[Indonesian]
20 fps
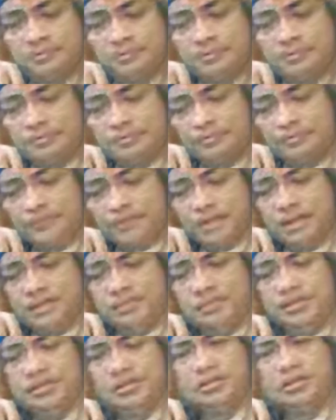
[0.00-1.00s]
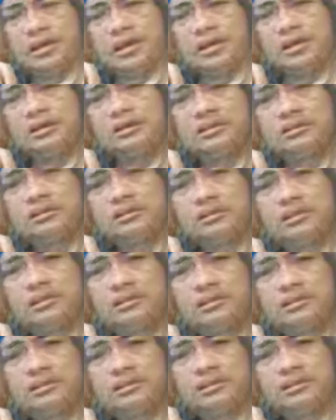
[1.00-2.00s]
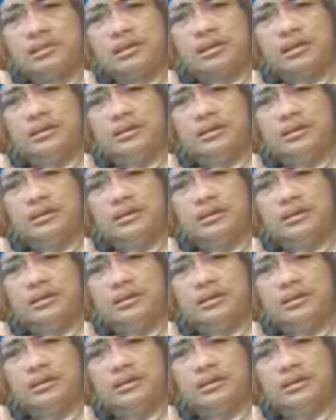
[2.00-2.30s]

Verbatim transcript: nggak bisa kali ini